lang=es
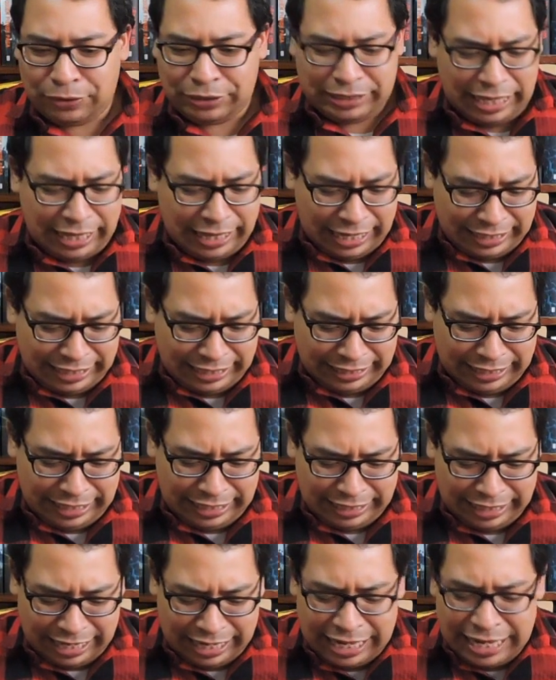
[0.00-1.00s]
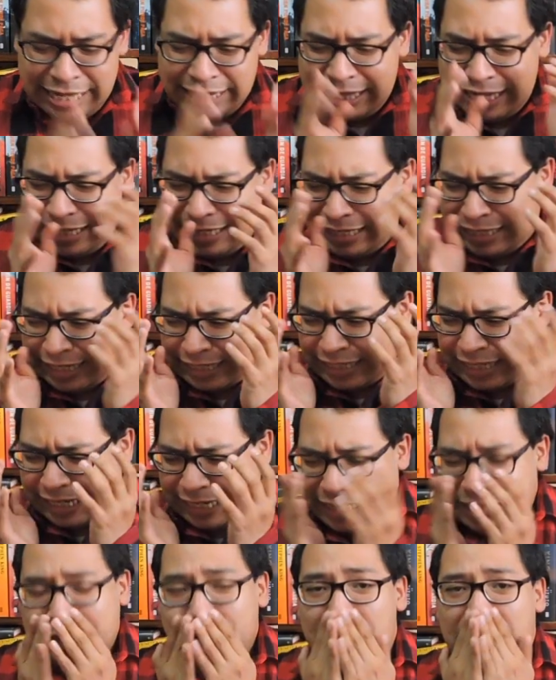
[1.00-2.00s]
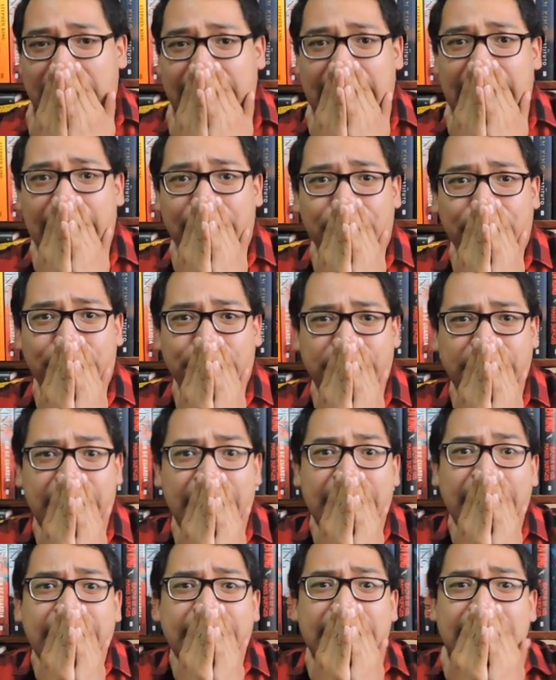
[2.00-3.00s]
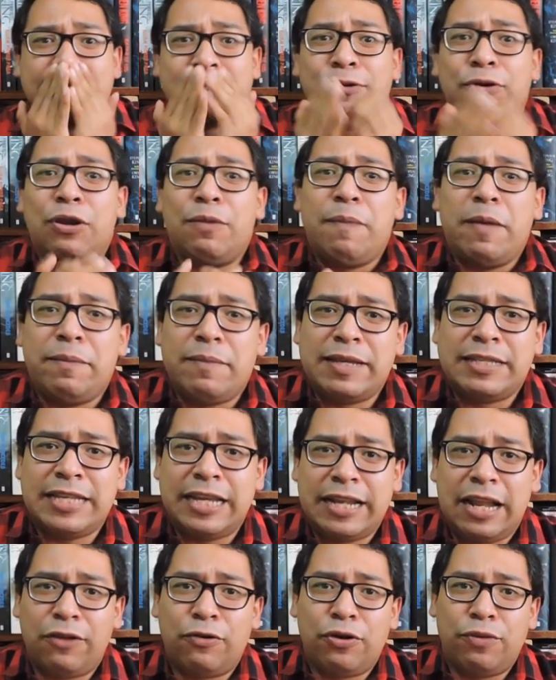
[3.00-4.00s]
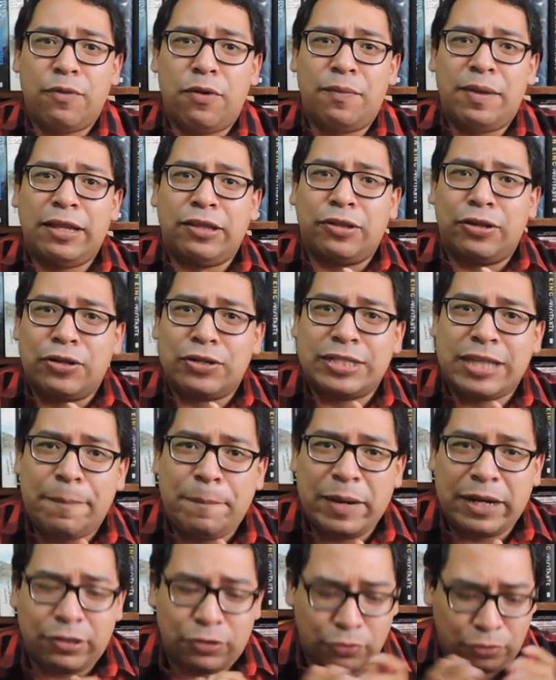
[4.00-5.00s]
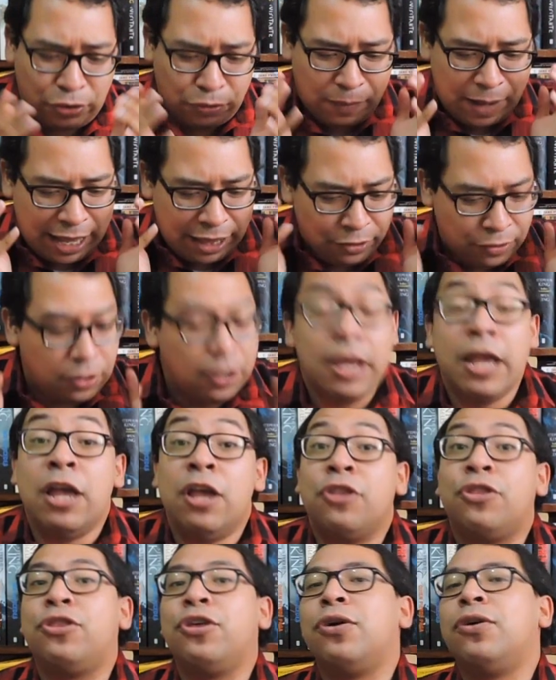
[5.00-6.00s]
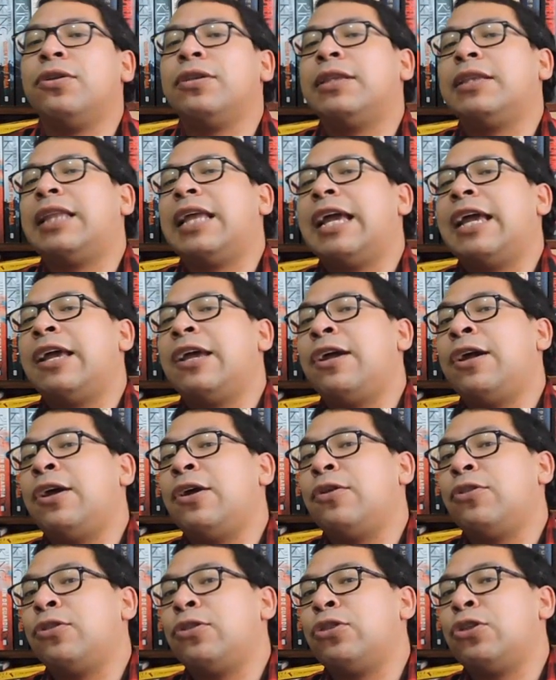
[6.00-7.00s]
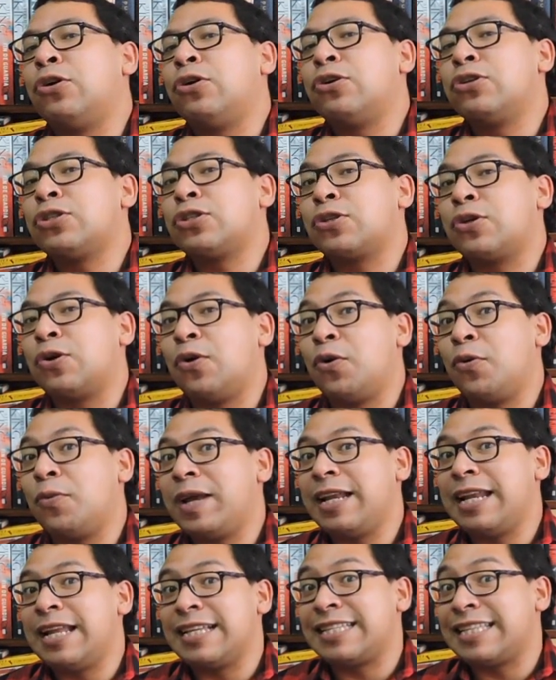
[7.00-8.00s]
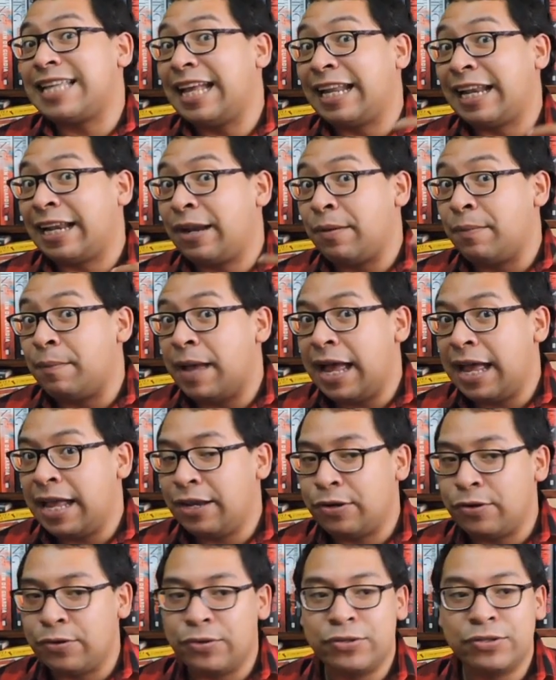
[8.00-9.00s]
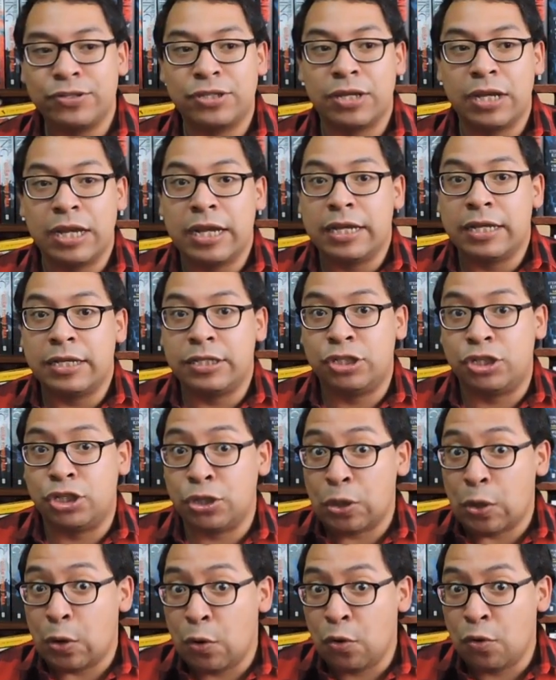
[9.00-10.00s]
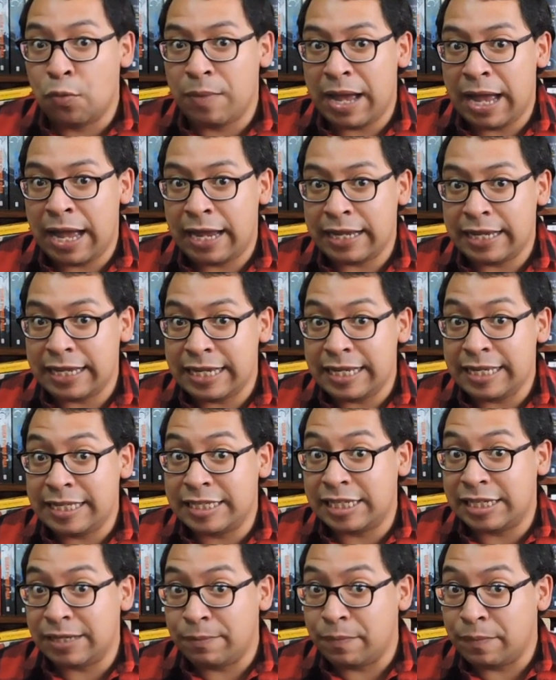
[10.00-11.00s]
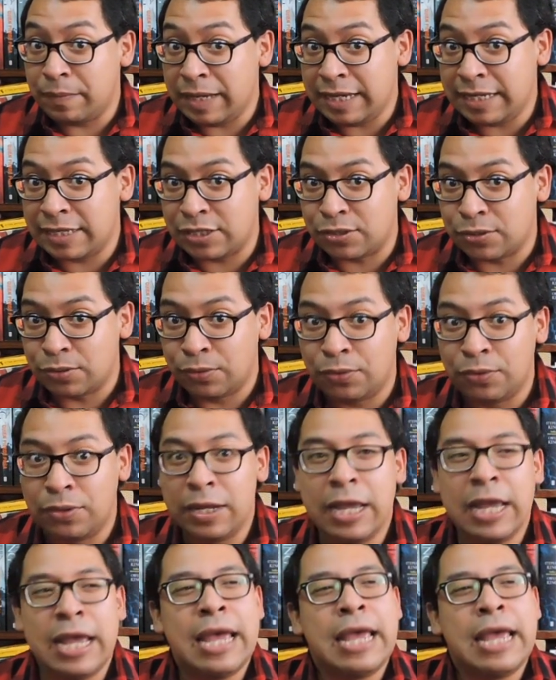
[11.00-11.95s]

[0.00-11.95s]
portada llena de, de, de seres macabros. Discúlpenme si en algún momento los he perturbado. Donde dos jóvenes hermanos, Yuma y Chimizu,